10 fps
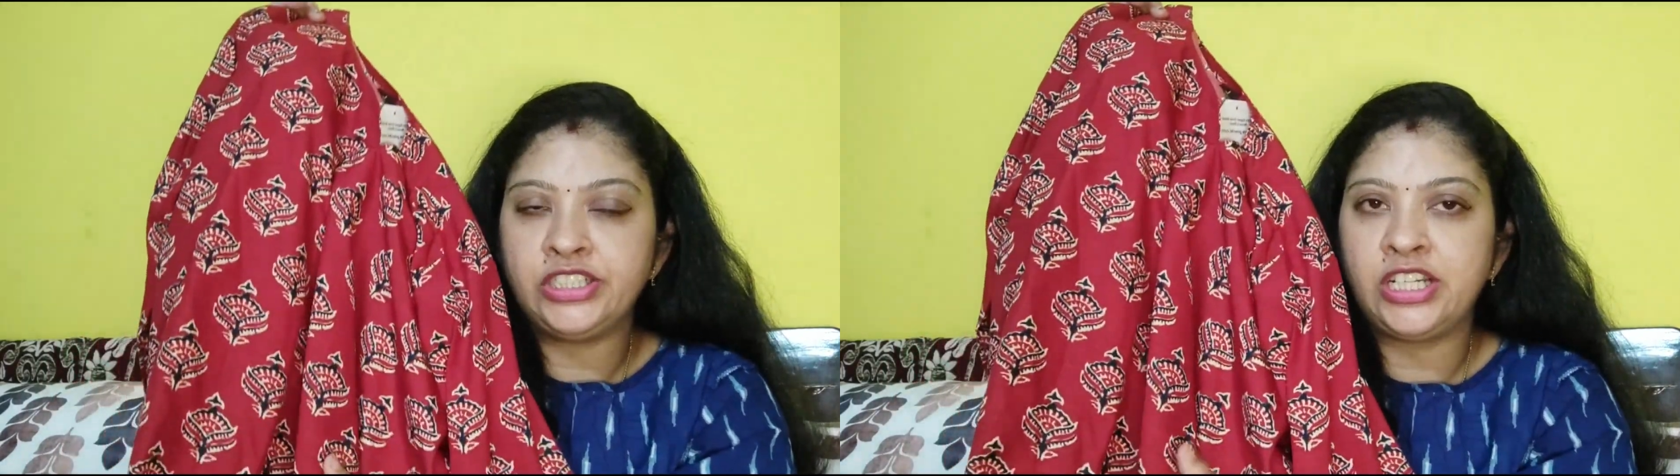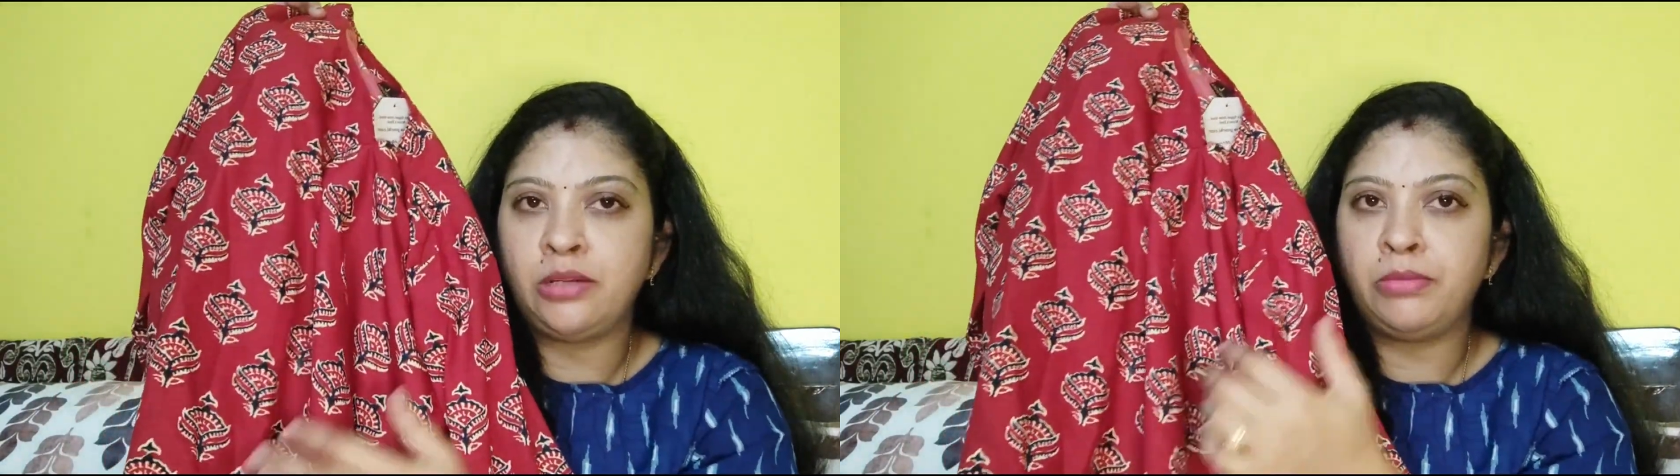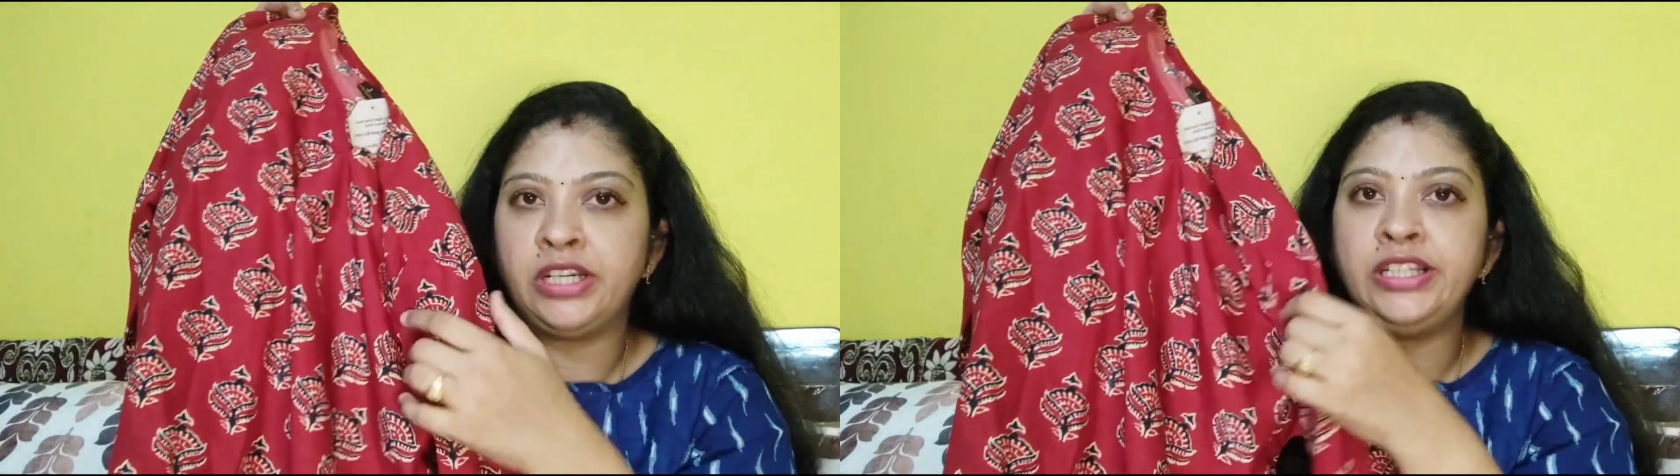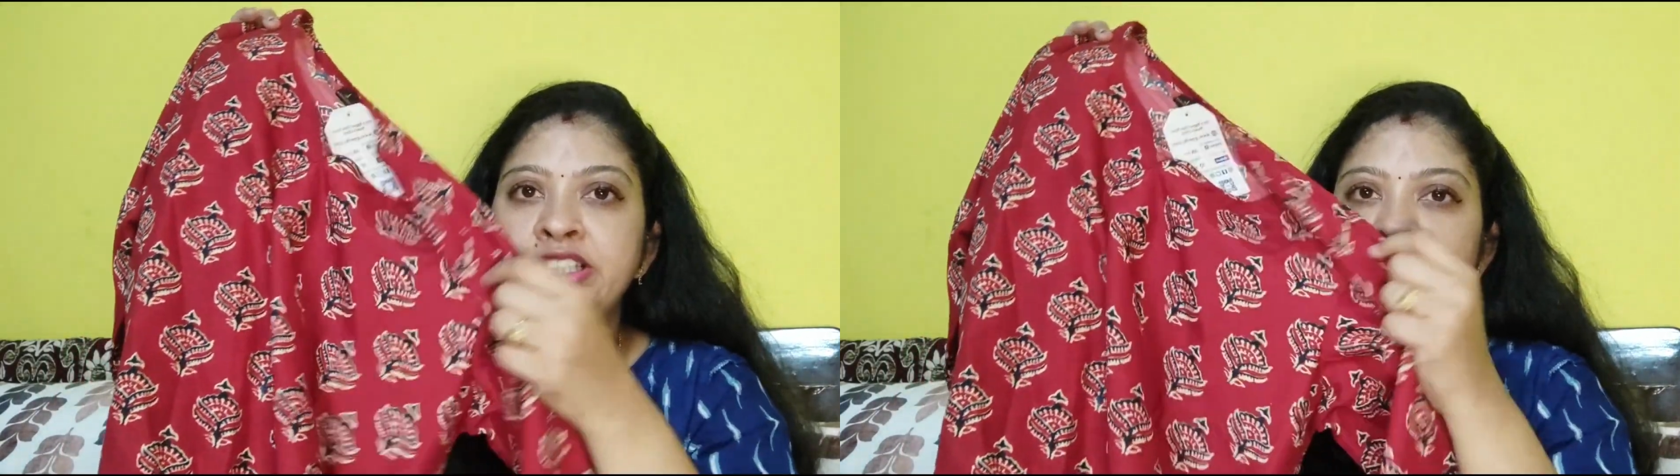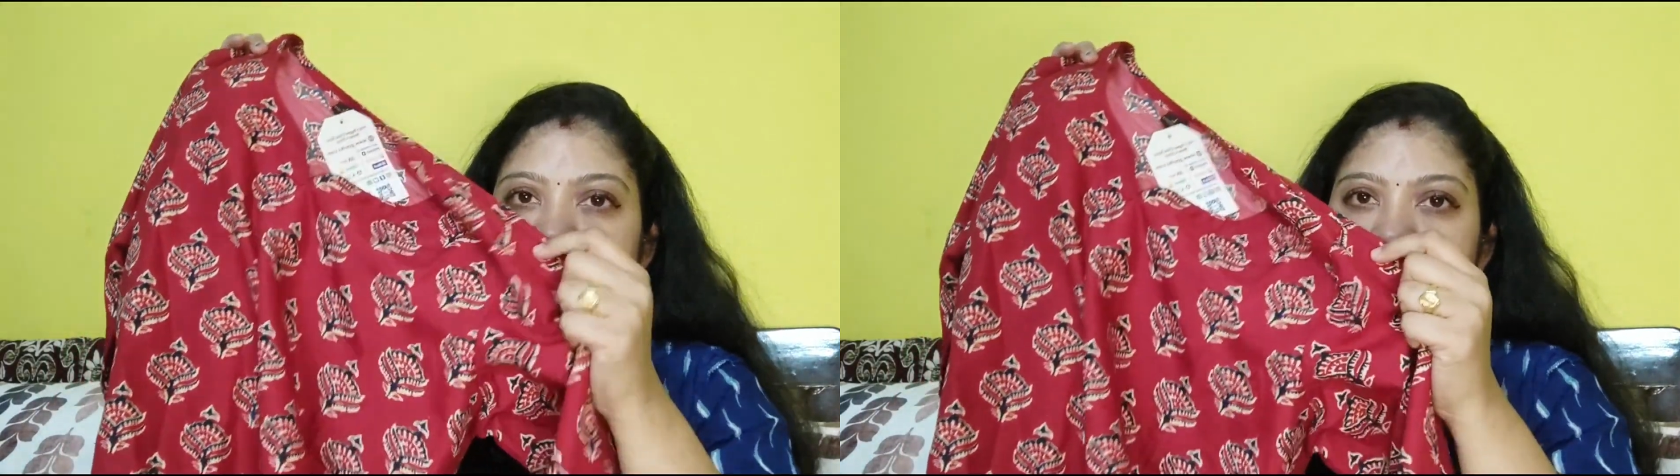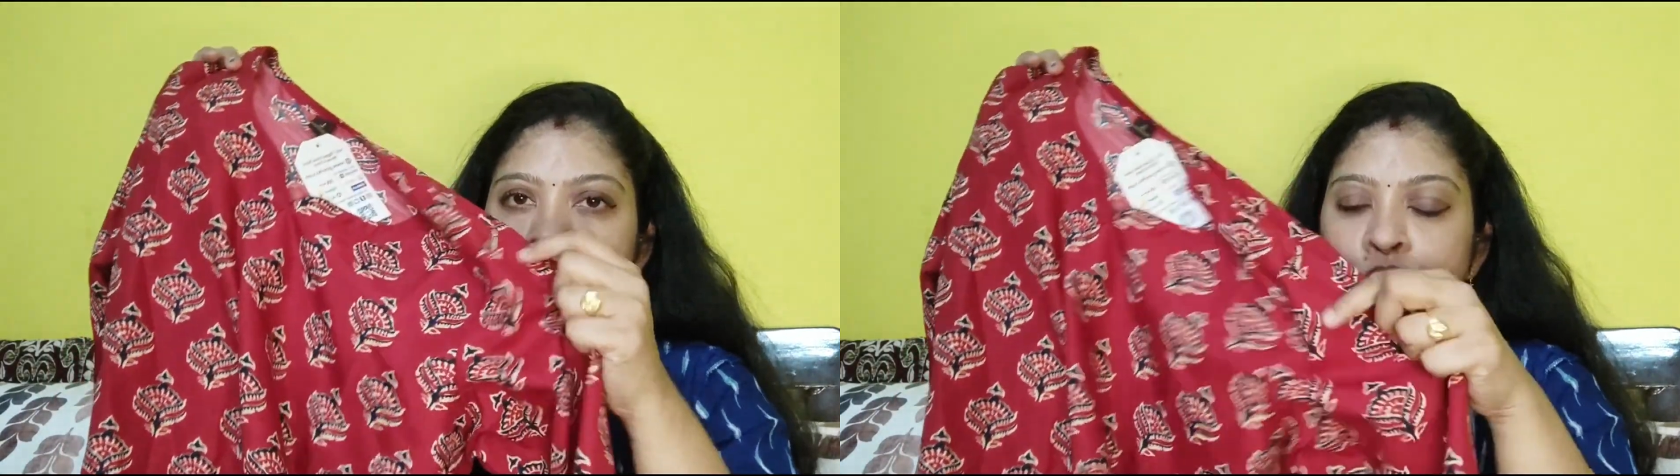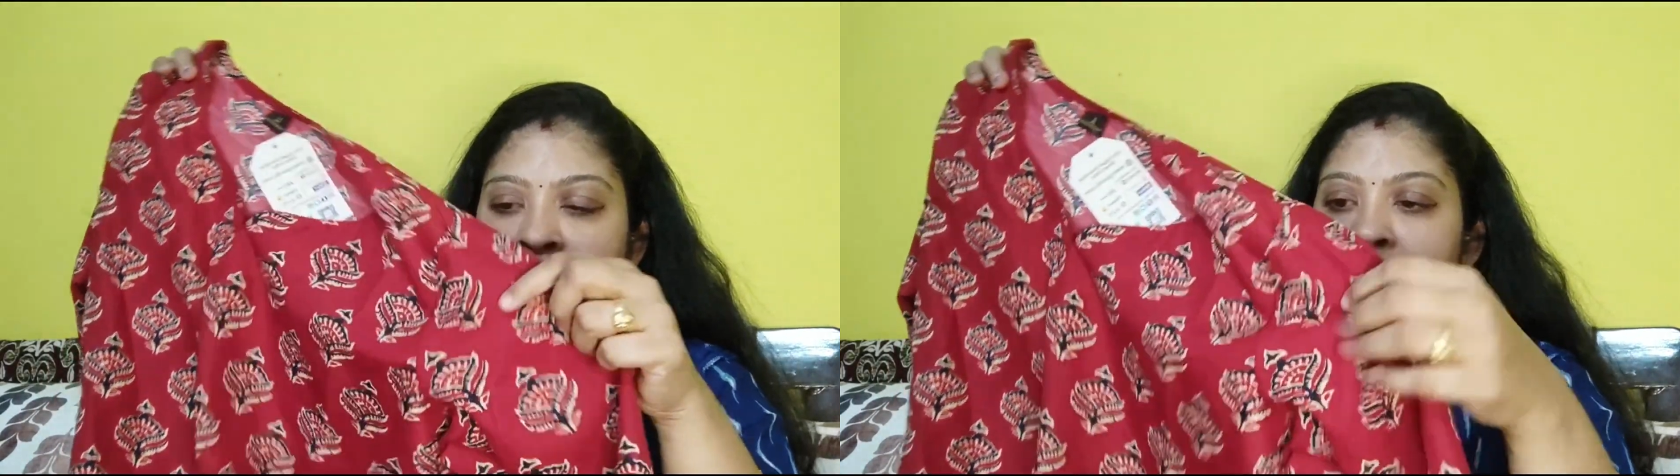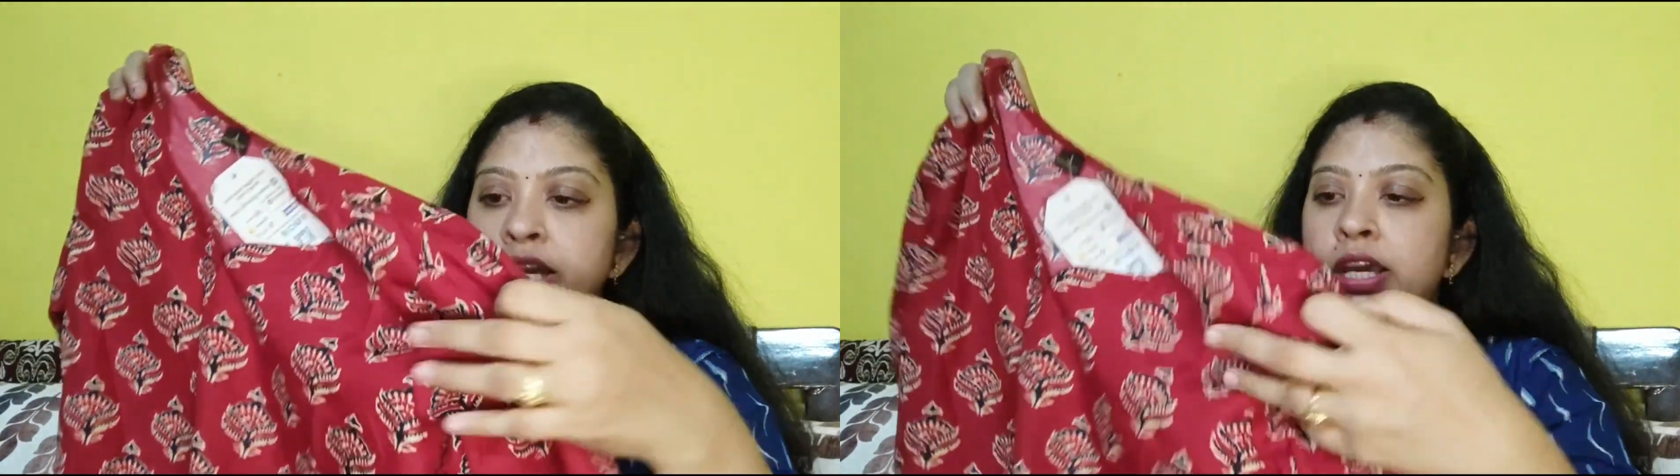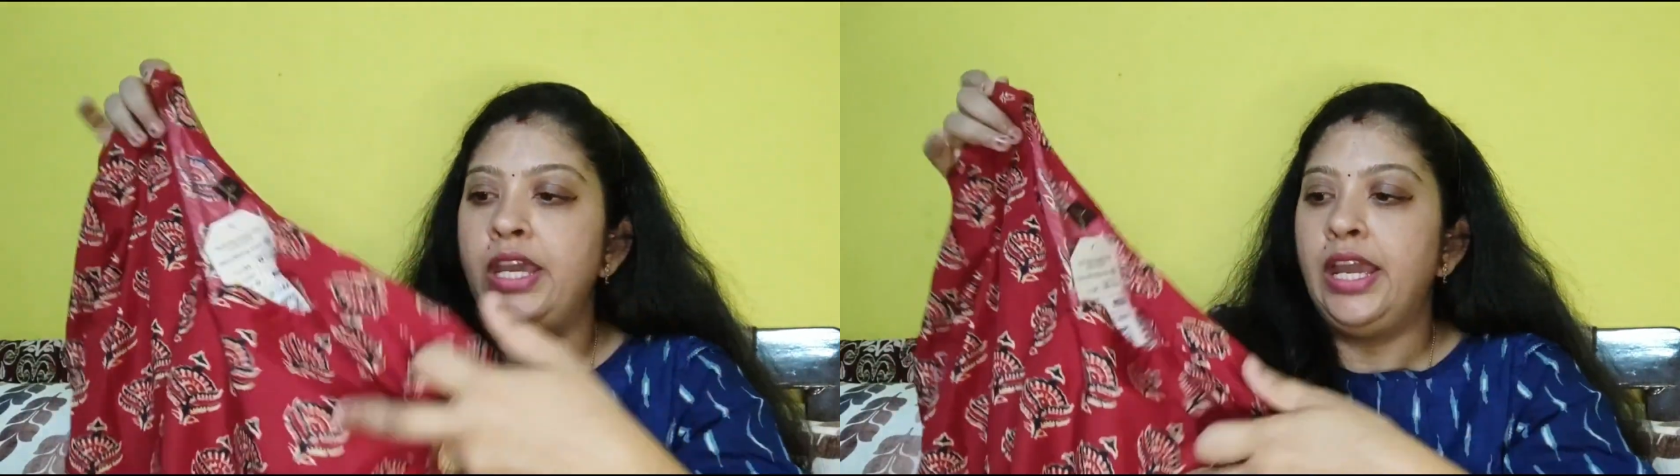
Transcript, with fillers: ఇచ్చేసాడు అనమాట ఇది స్ట్రైట్ కుర్తీ